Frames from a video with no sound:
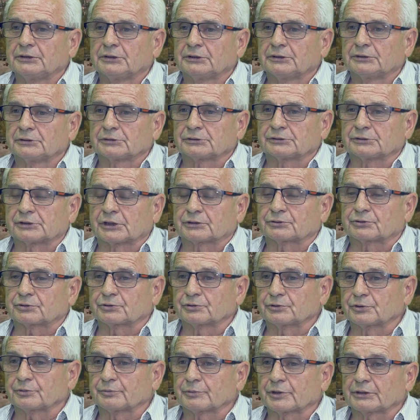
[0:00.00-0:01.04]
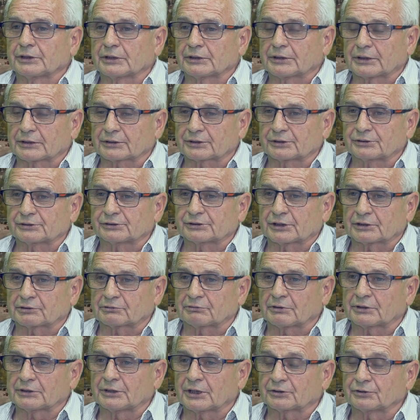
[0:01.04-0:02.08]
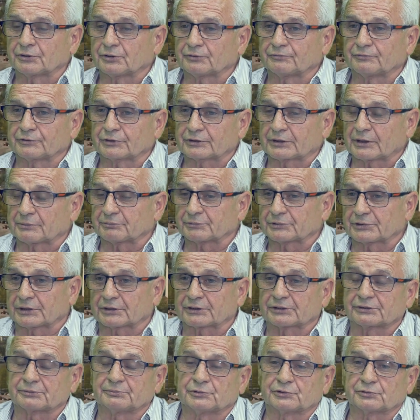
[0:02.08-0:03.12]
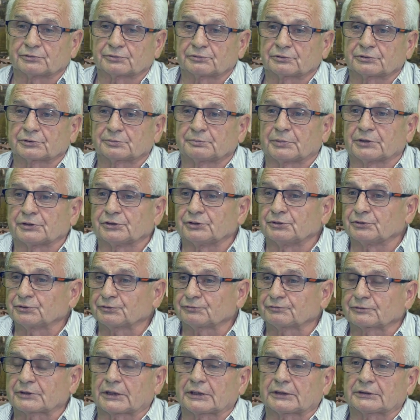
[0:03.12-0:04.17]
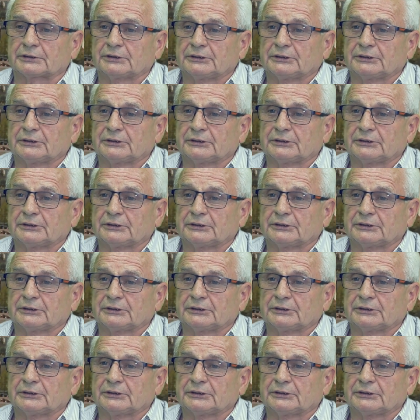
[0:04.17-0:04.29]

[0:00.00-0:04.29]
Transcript: Zatrudnił mnie na takich zakładach nowych, tam taki był w Spalinówkach.